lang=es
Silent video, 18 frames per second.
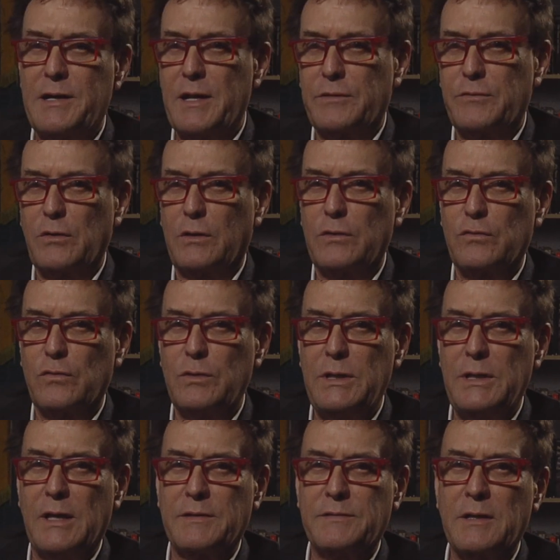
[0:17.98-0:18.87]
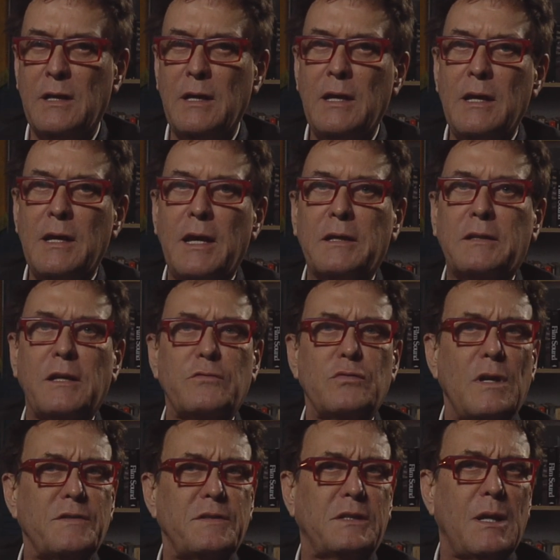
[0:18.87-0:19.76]
las Naciones Unidas. Esta
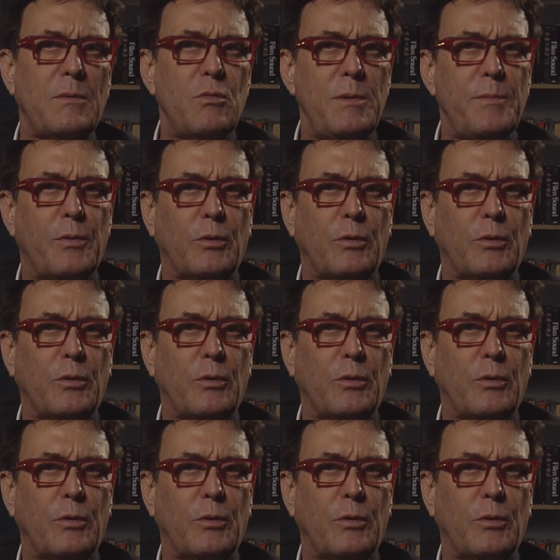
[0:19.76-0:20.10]
es una cita muy